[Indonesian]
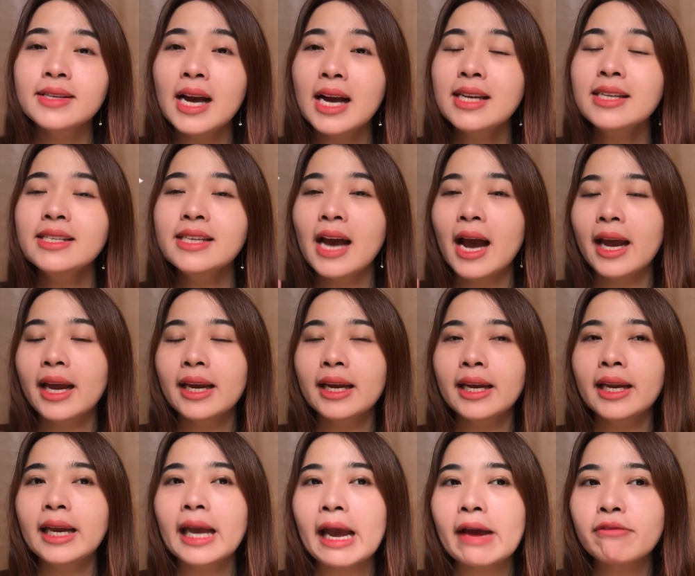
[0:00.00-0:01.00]
dan dia
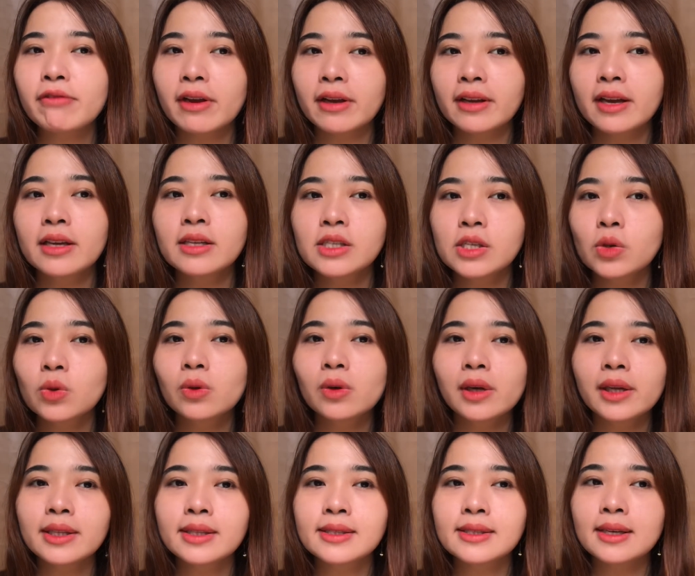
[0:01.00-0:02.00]
ini efeknya di
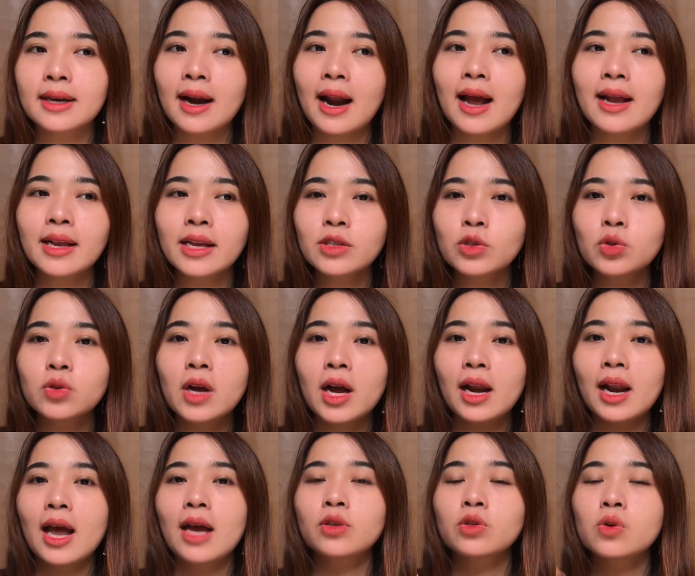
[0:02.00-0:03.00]
kulit cerahnya juga
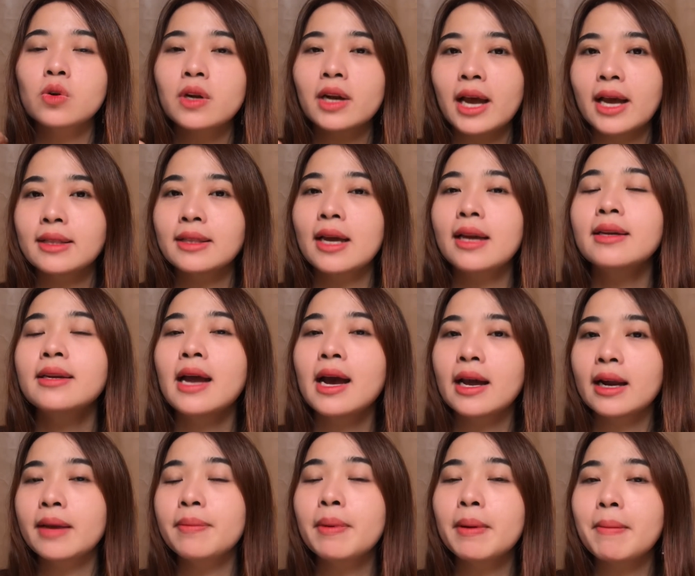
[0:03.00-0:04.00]
langsung kelihatan
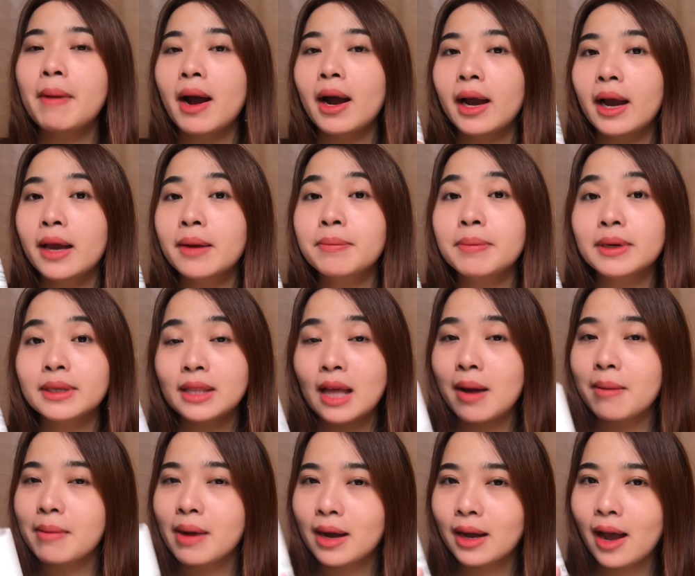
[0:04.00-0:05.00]
dari pemakaian
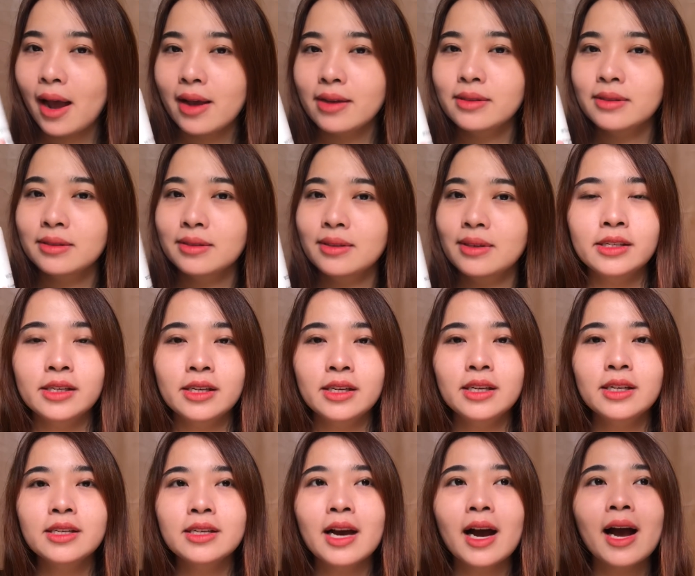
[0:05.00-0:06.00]
pertama guys
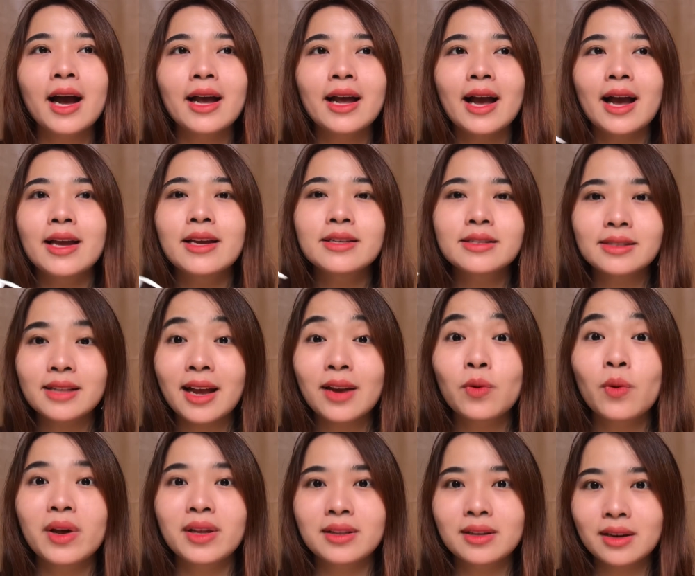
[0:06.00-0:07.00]
jadi dia kayak instant
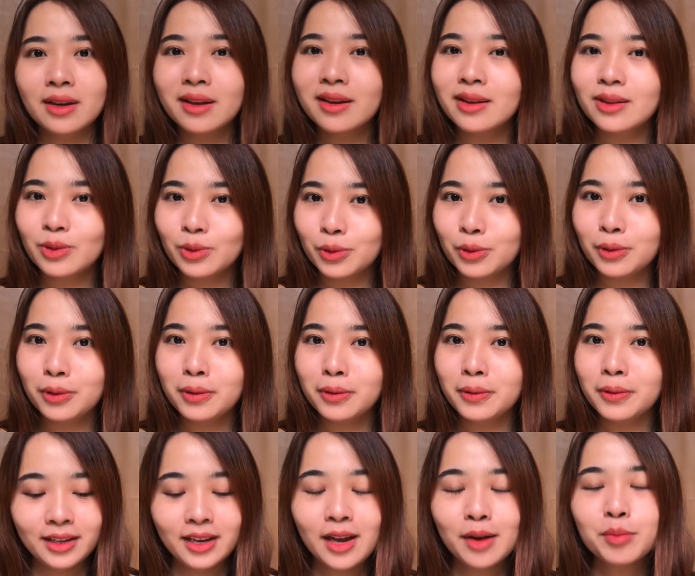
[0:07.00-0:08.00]
whitening gitu
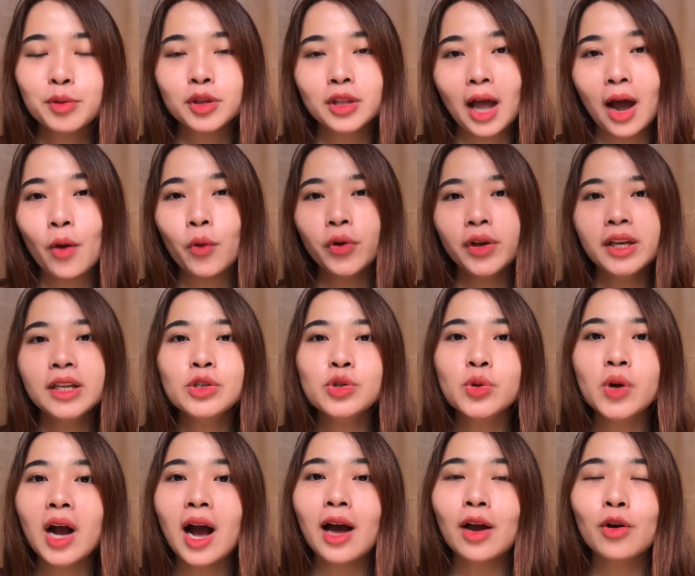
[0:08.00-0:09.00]
dan menurut aku ini
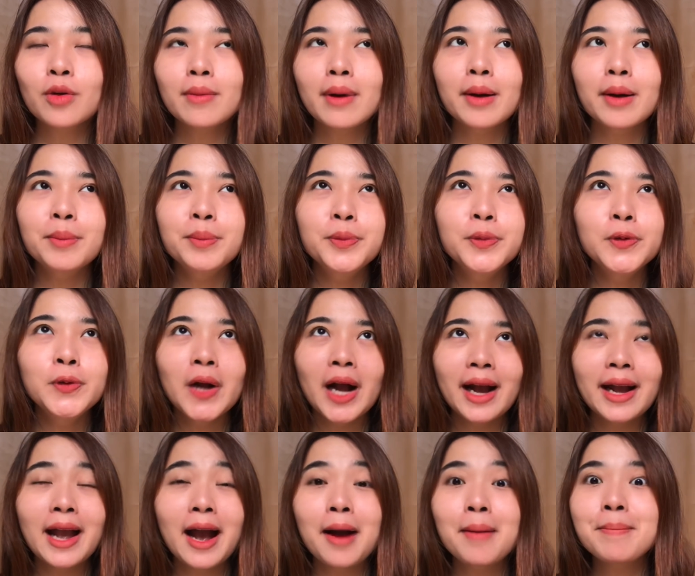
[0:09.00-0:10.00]
juga aroma
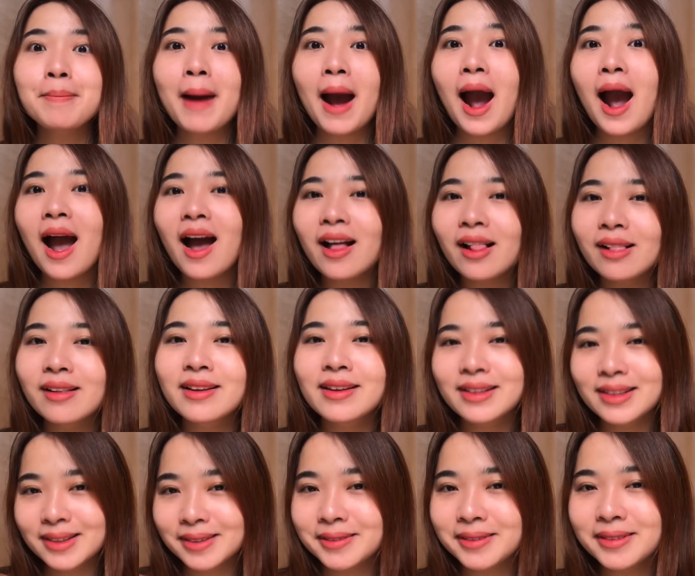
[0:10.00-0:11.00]
bunga yang mahal
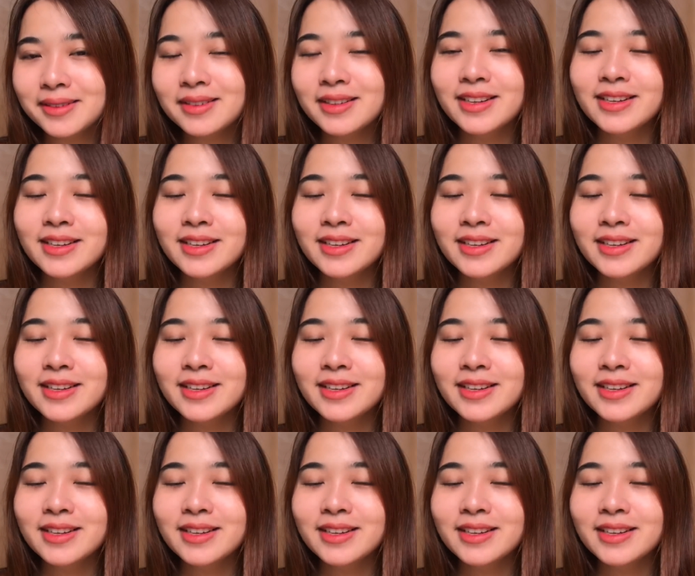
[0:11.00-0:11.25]
gitu